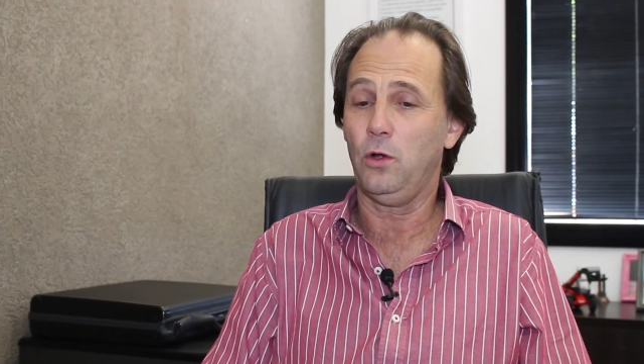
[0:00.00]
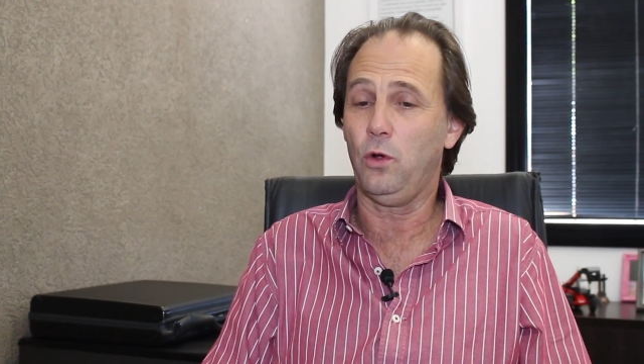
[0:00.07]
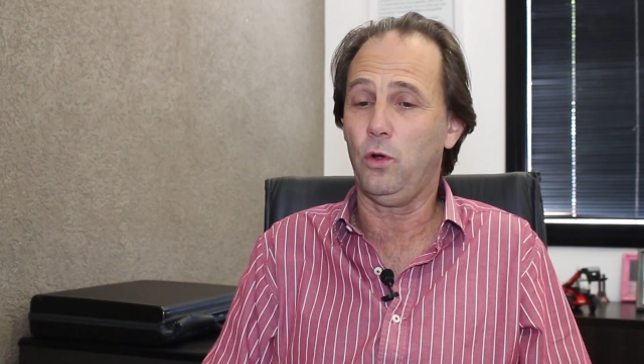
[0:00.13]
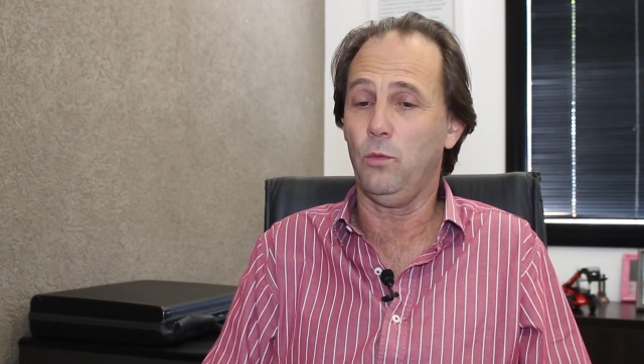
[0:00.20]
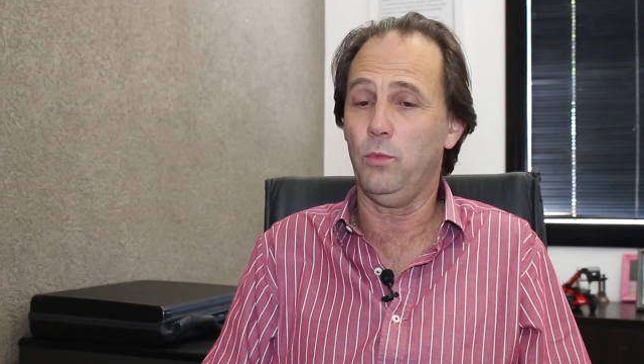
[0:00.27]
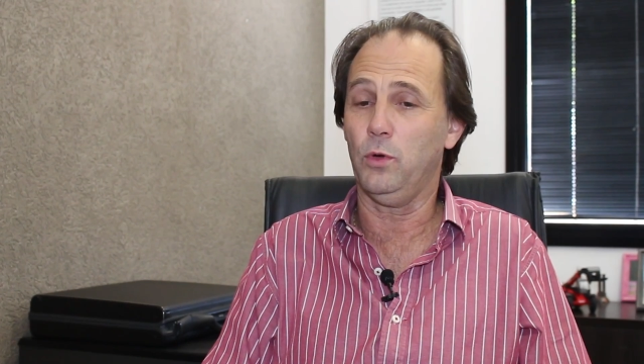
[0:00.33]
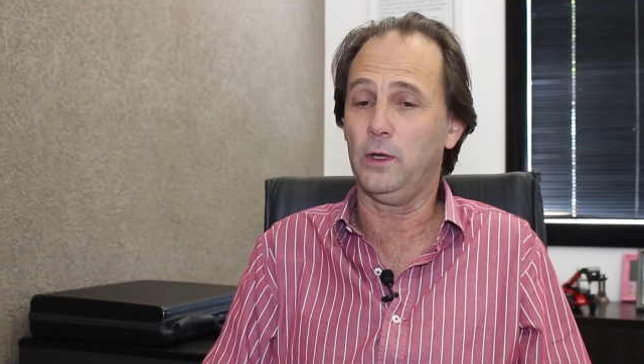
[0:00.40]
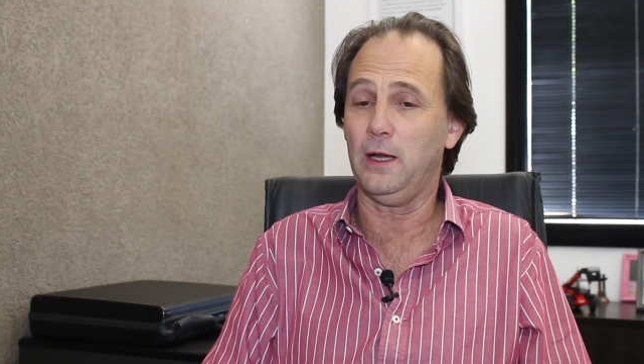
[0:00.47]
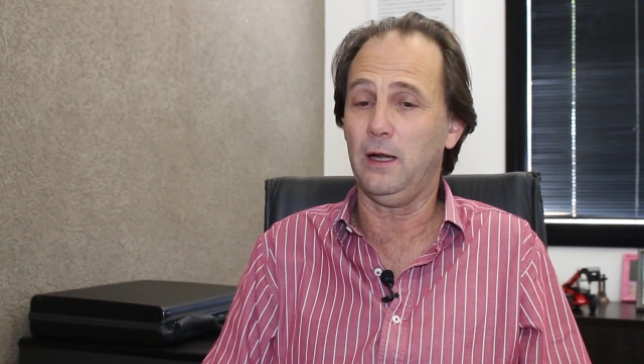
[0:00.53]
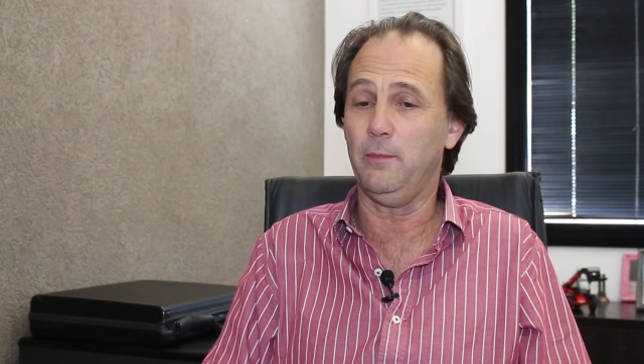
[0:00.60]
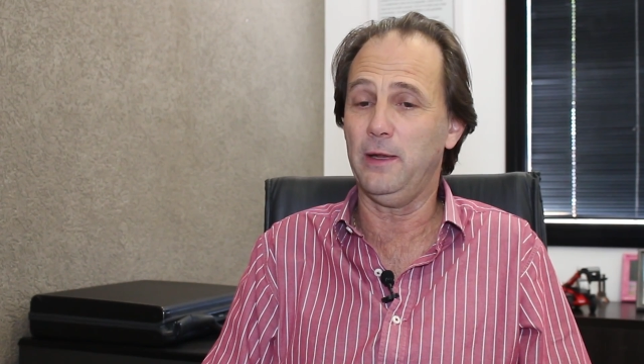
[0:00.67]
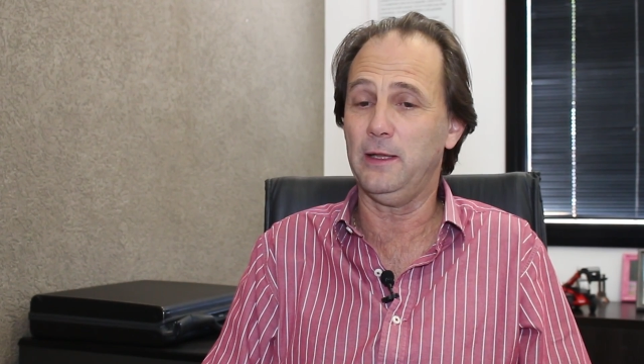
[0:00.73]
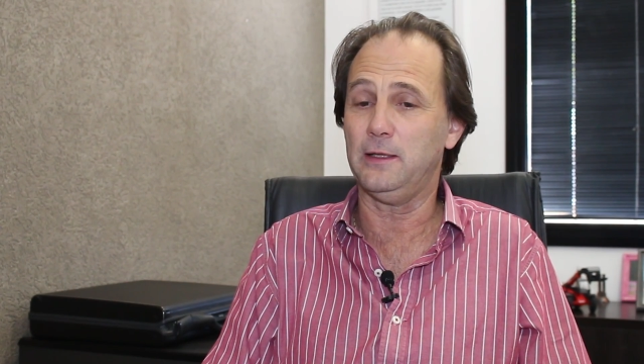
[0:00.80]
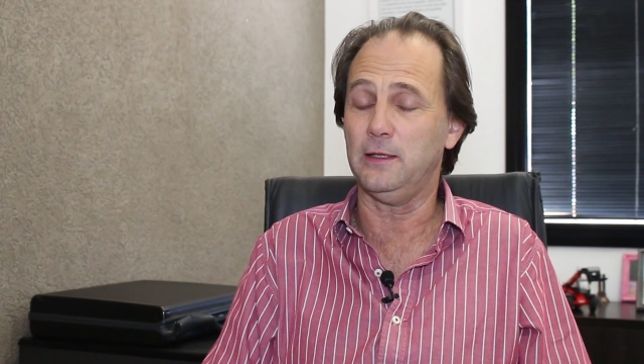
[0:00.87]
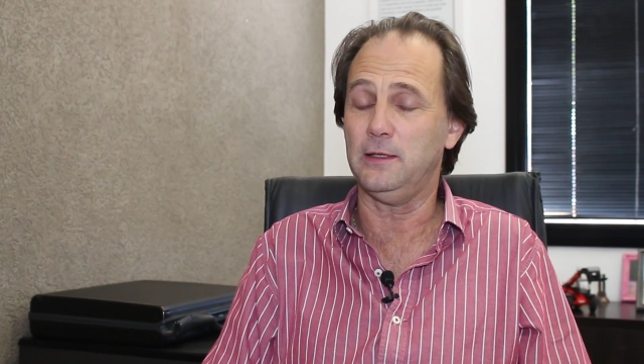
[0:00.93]
como
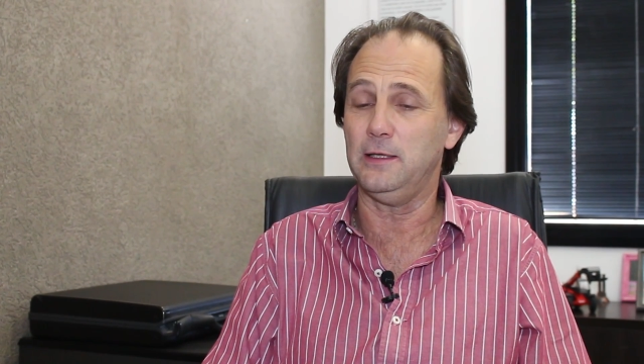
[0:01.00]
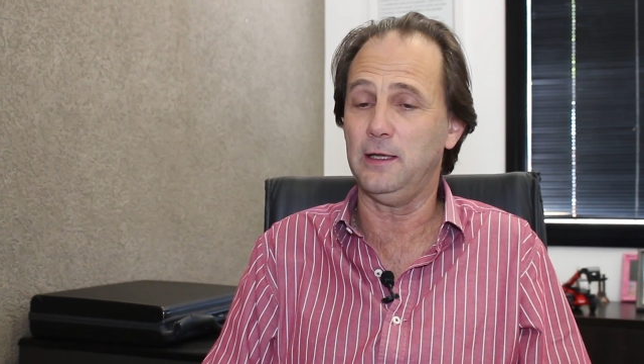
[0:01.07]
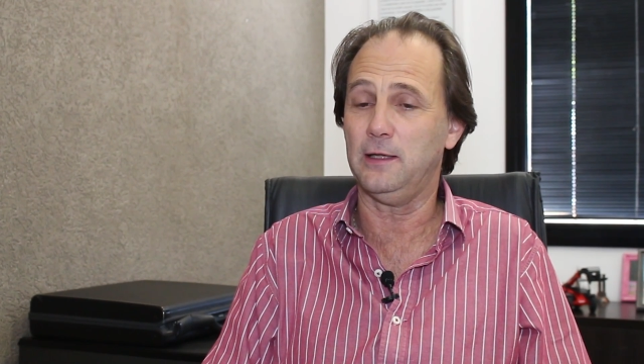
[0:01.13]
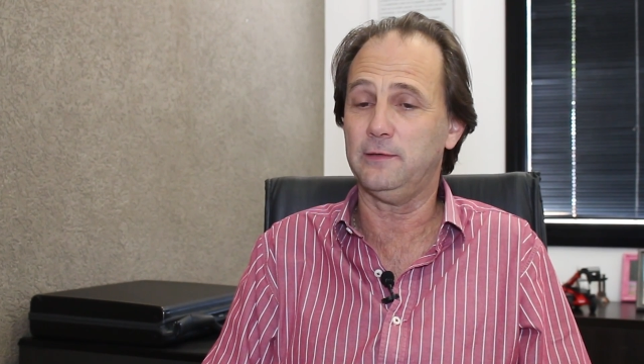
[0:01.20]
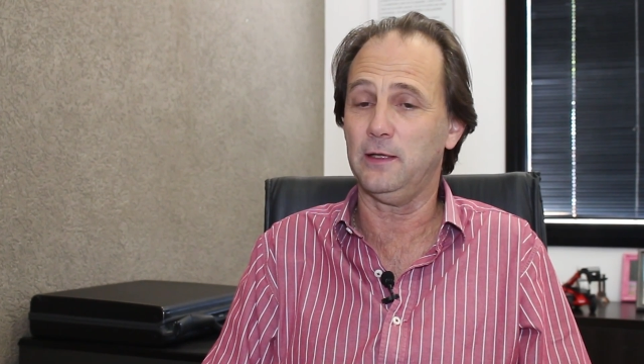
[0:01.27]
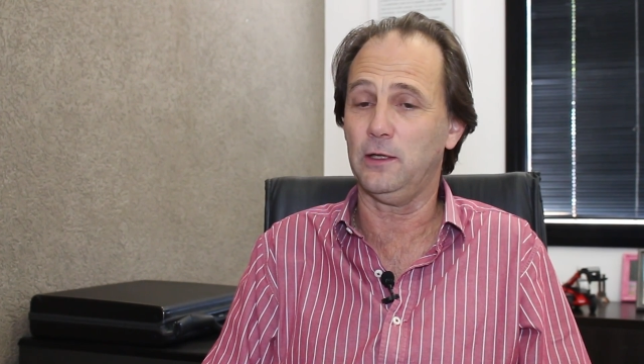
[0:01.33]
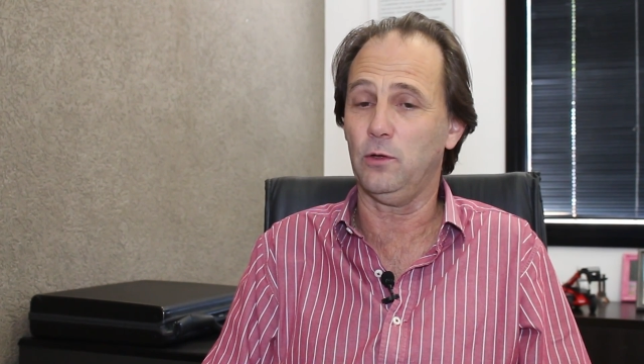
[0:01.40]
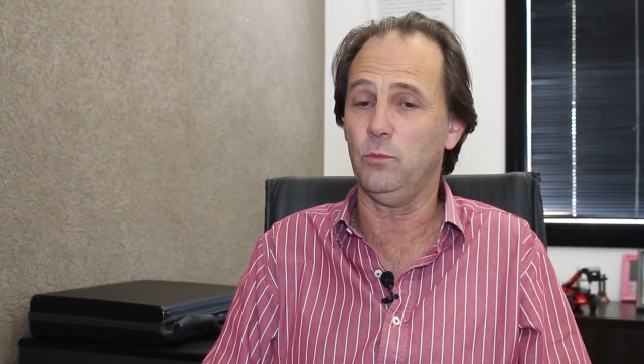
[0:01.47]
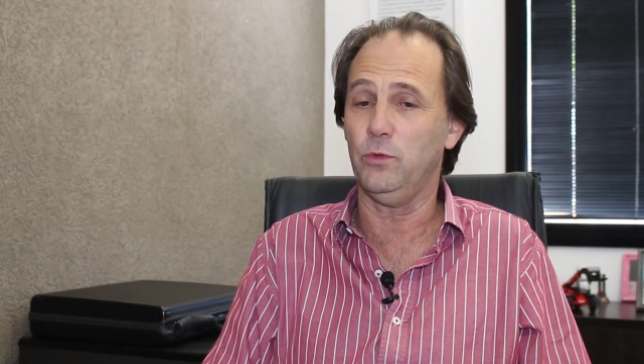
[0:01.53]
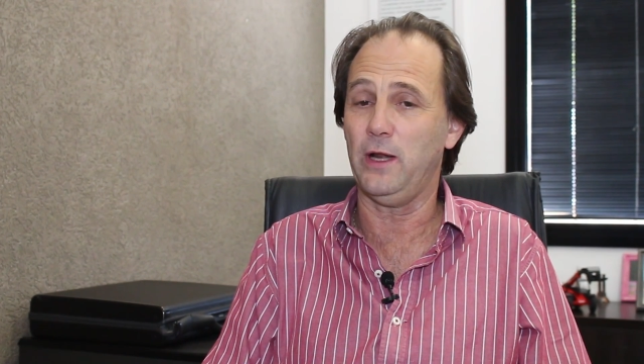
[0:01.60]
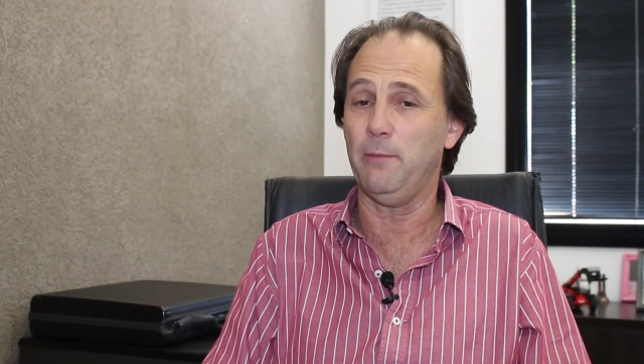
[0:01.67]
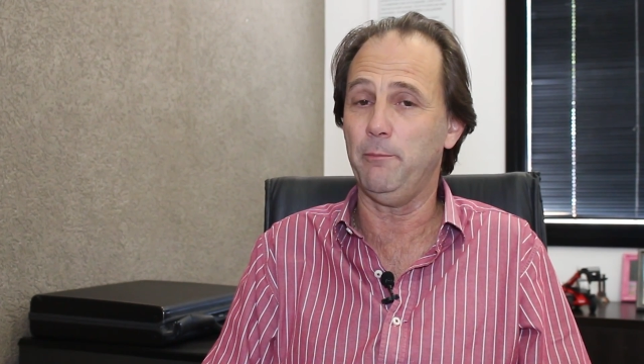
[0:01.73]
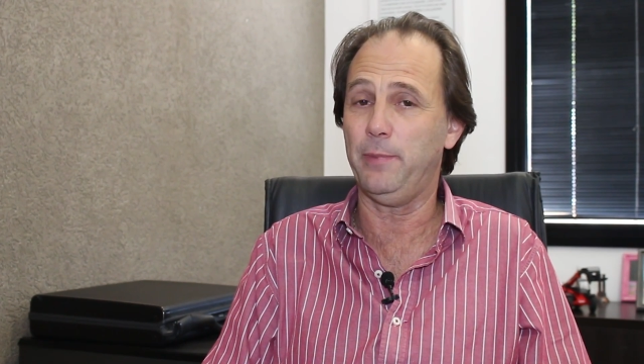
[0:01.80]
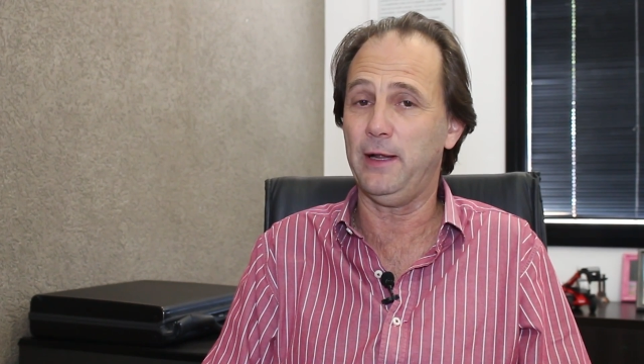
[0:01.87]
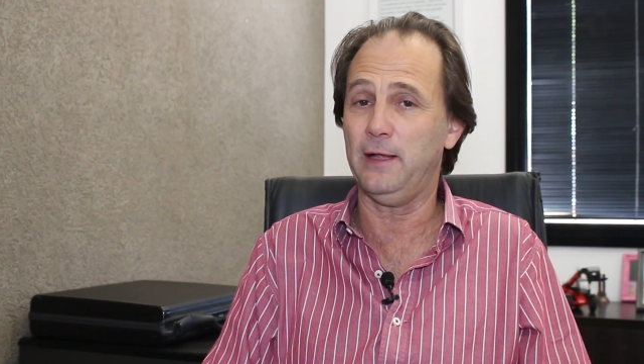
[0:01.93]
realmente tiene que ser, como una
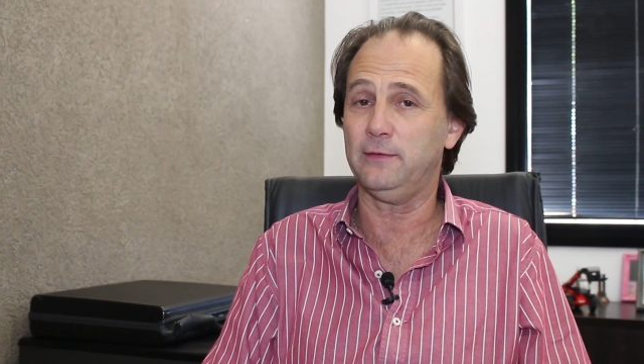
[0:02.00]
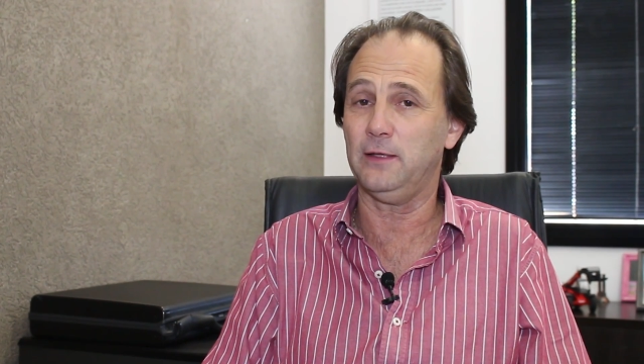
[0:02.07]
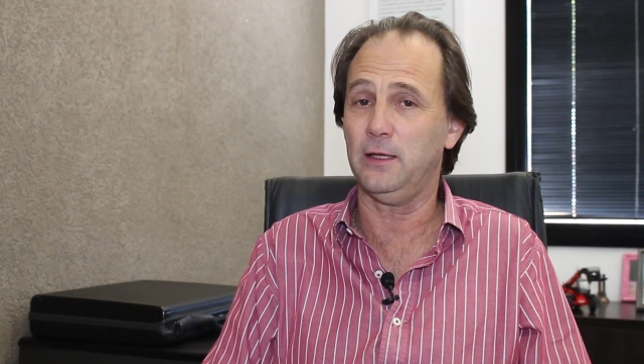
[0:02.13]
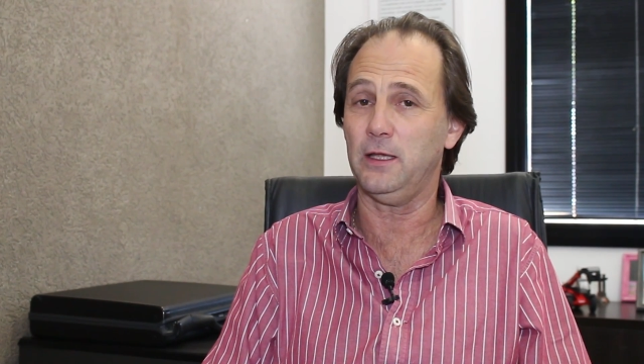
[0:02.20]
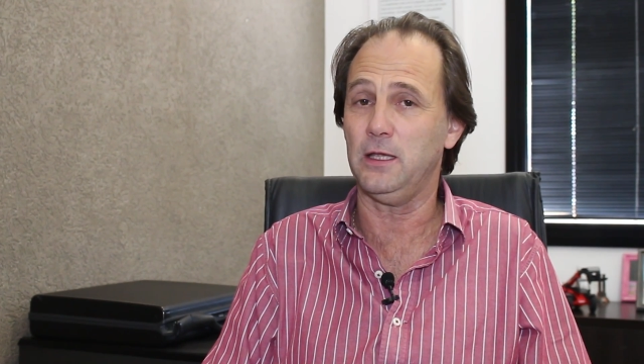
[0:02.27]
empresa,